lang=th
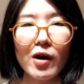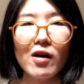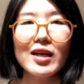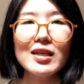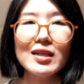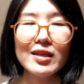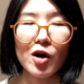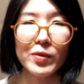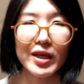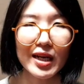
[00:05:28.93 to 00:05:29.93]
ราะถ้าเกิดเรา
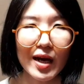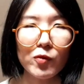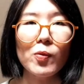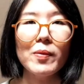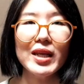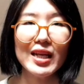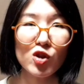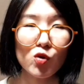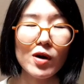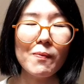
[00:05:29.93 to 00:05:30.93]
มีระดับโดปามีนใน
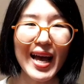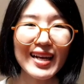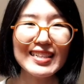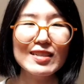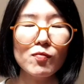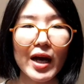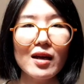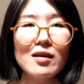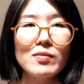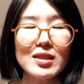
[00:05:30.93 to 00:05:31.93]
ตัวมากเกินไป
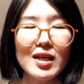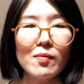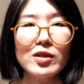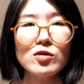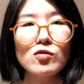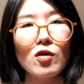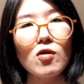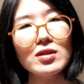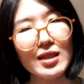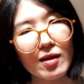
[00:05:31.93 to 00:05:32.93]
อ่ะมันจะนำไปสู่โรค
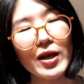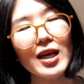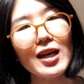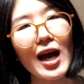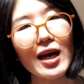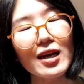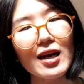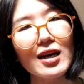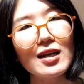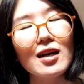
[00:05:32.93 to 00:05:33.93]
จิตเภทได้นะ
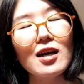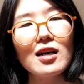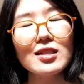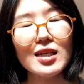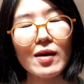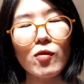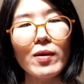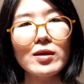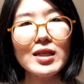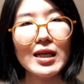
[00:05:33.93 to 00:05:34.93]
คะจะทำความ
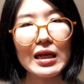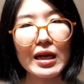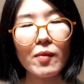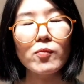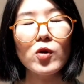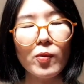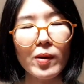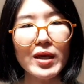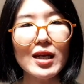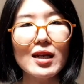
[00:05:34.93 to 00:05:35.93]
เข้าใจเรื่องระดับโดปา
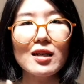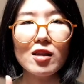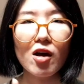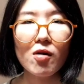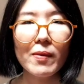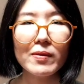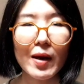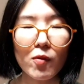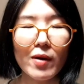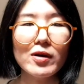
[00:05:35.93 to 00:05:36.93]
มีนต้อง
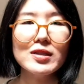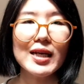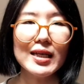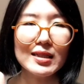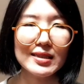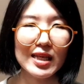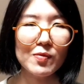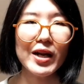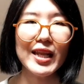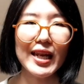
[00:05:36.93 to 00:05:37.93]
ทำความเข้าใจสี่
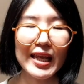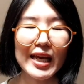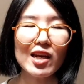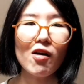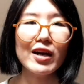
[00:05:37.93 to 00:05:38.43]
ประเด็นนี้กันก่อน